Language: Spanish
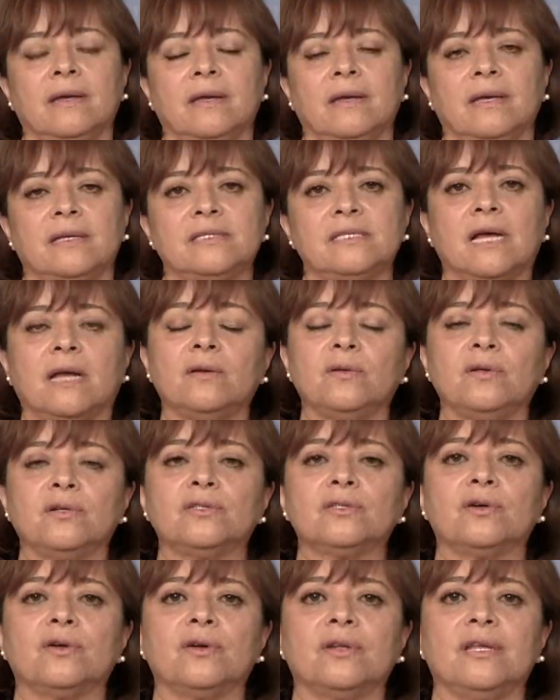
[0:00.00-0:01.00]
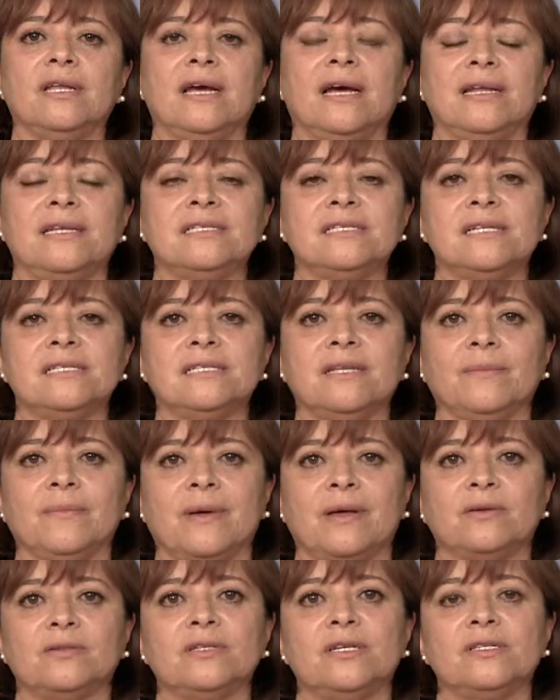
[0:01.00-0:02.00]
Eh, saludos cordiales,
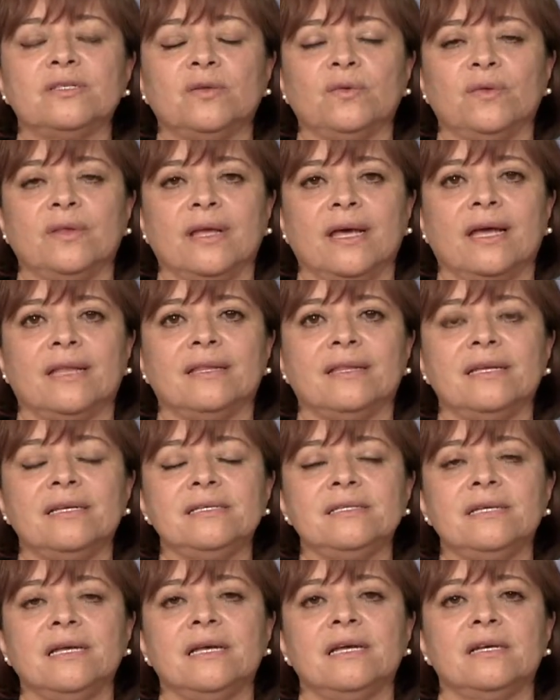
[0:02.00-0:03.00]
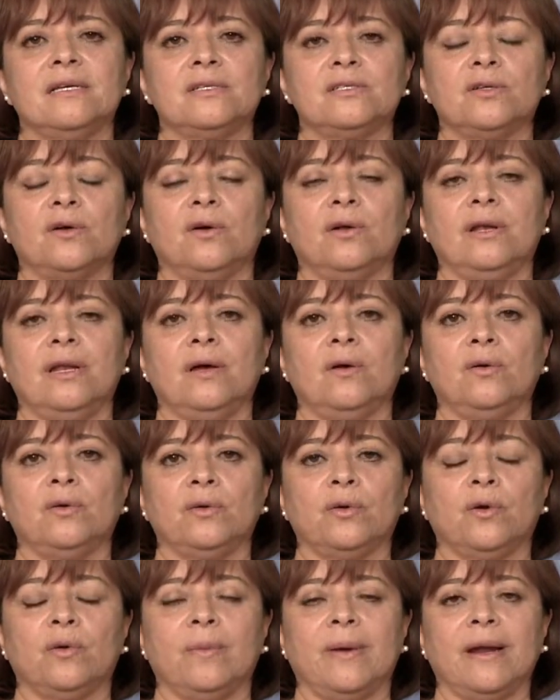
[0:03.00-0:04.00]
estimados estudiantes. Soy
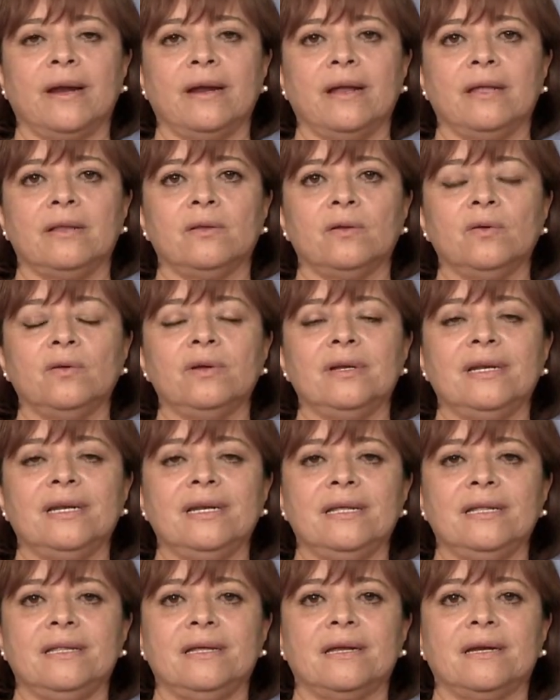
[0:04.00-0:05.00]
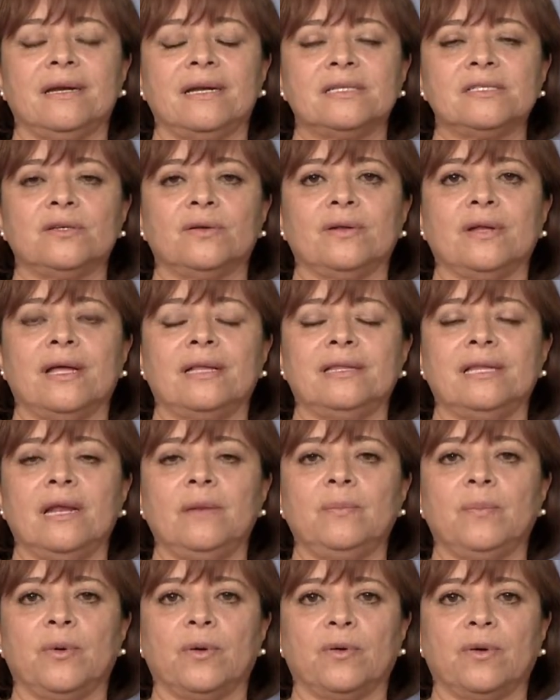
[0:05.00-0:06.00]
Leonor Barreto, líder nacional
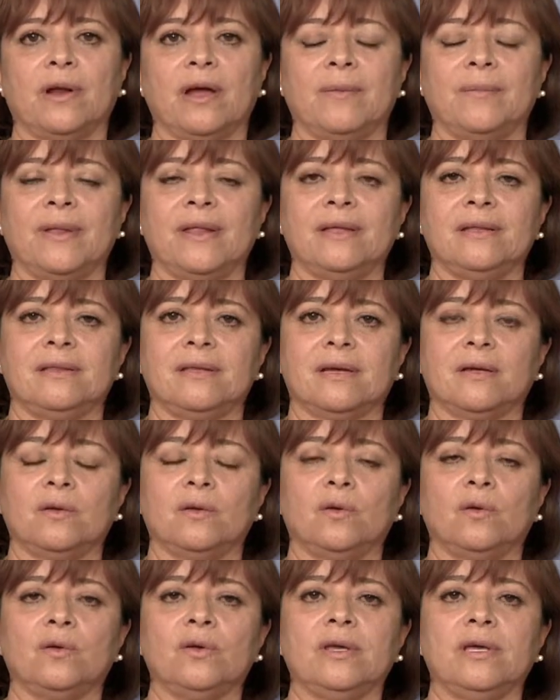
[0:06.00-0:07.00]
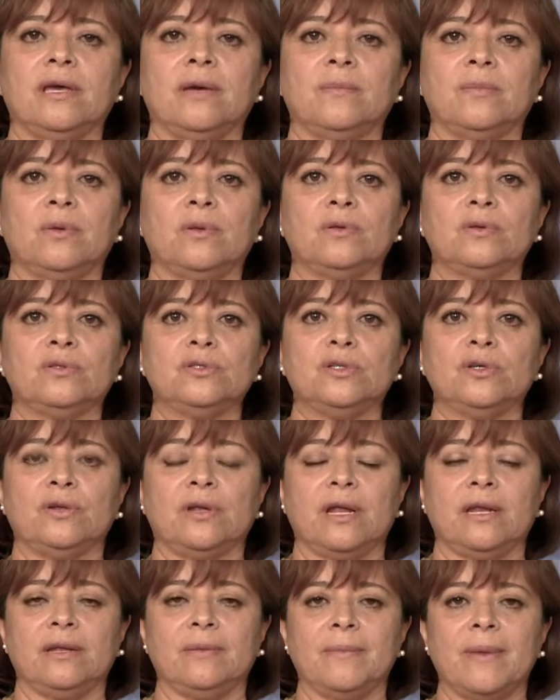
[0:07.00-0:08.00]
del programa de tecnología en
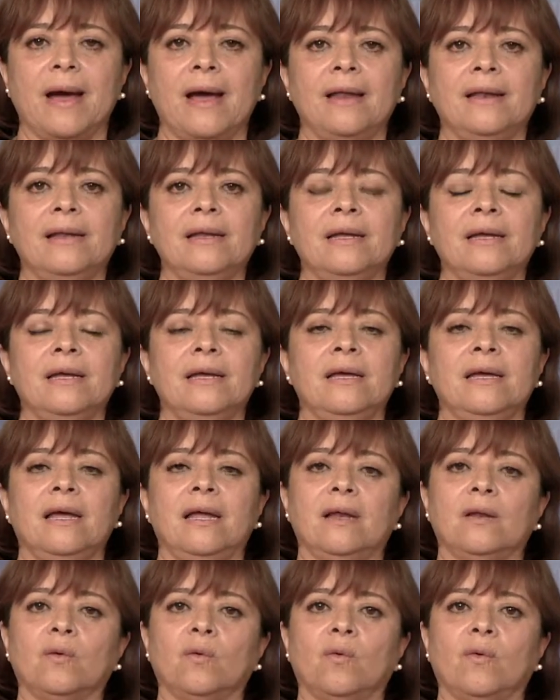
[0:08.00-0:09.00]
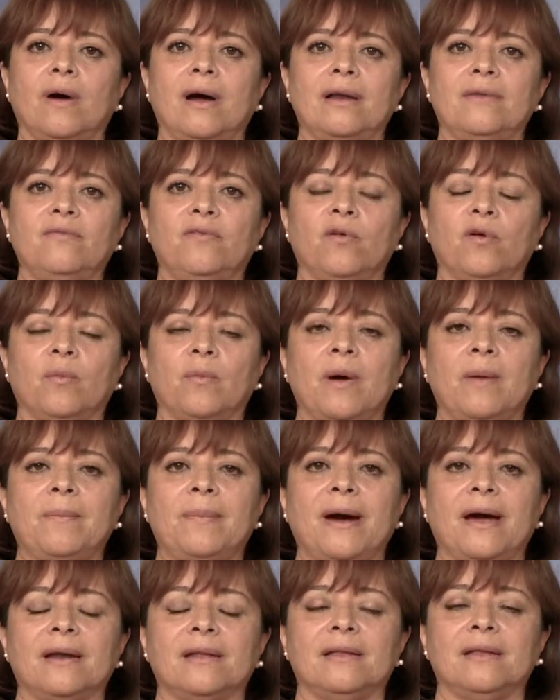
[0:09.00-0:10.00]
producción animal, el cual forma
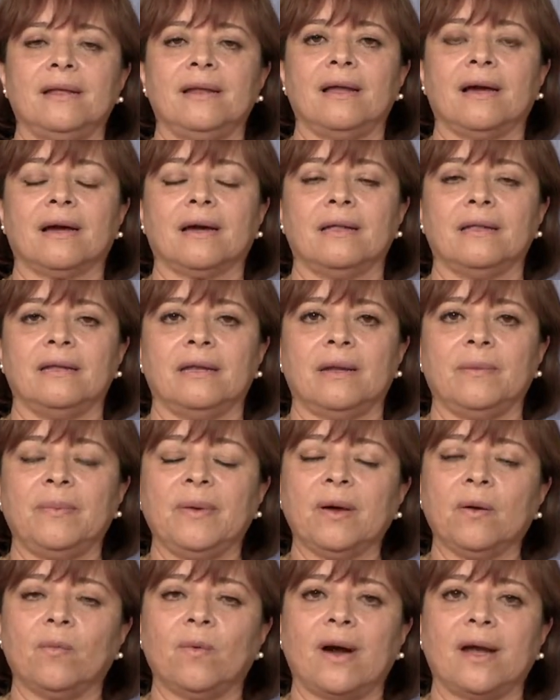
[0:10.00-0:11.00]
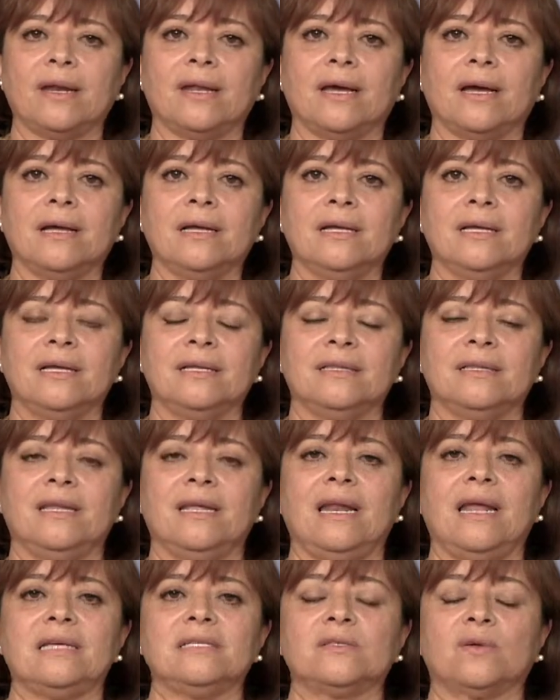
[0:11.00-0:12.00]
parte de la cadena pecuaria
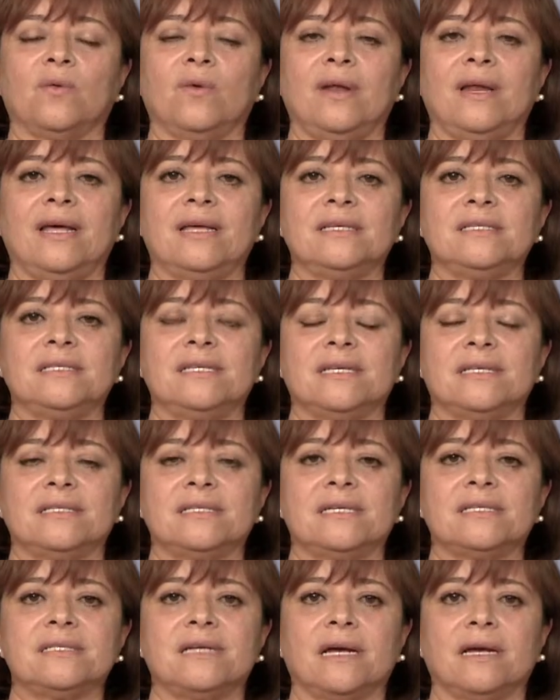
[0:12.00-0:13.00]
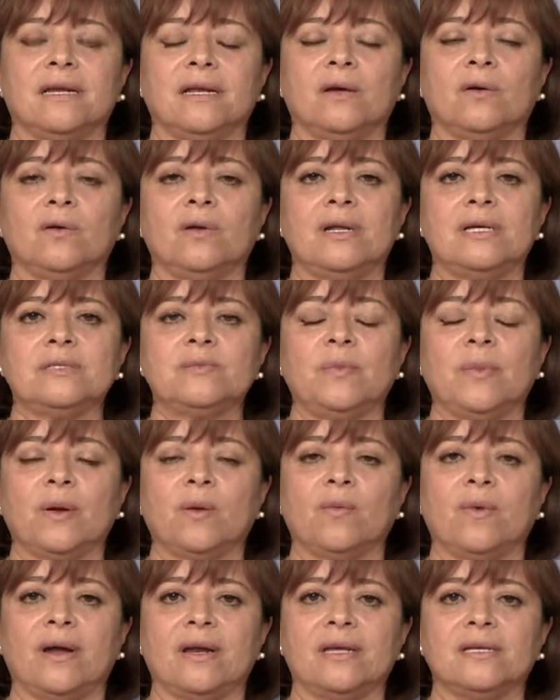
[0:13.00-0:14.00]
de la Escuela de Ciencias Agrícolas,
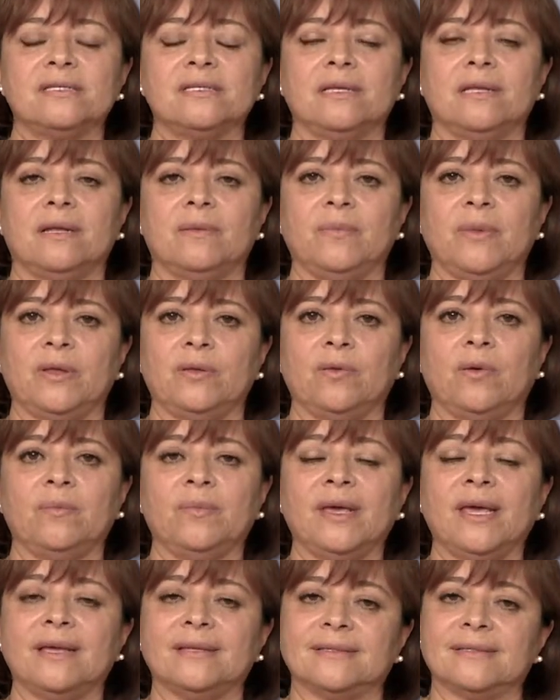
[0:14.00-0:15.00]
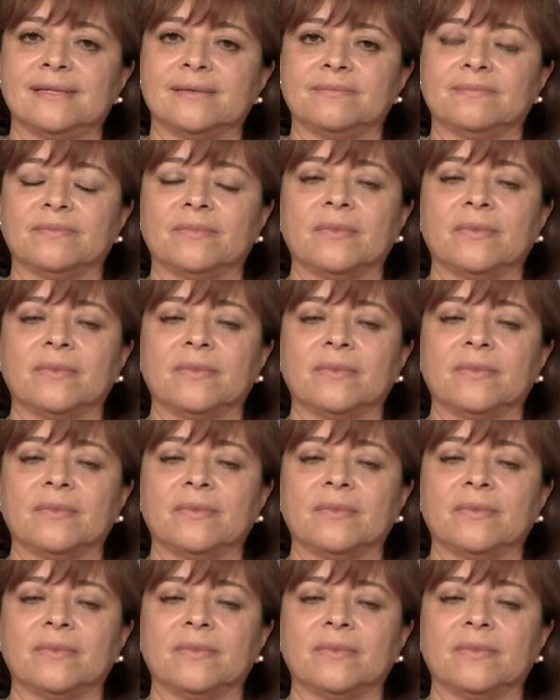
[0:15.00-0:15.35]
Pecuarias y del Medio Ambiente.